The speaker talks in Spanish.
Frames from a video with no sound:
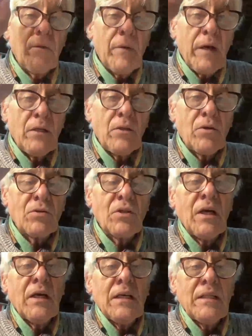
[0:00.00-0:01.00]

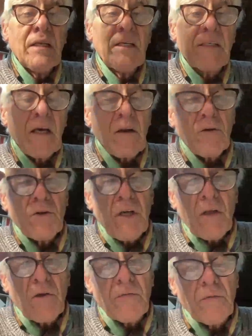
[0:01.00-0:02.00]
eventos
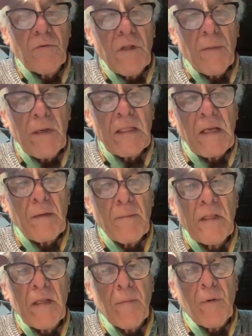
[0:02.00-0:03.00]
desarrollados
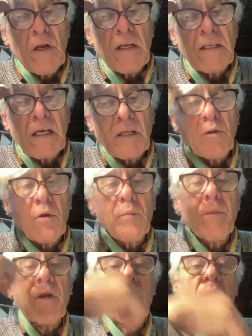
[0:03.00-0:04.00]
fundamentalmente por el sector
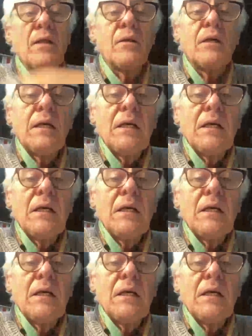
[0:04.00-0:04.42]
privado.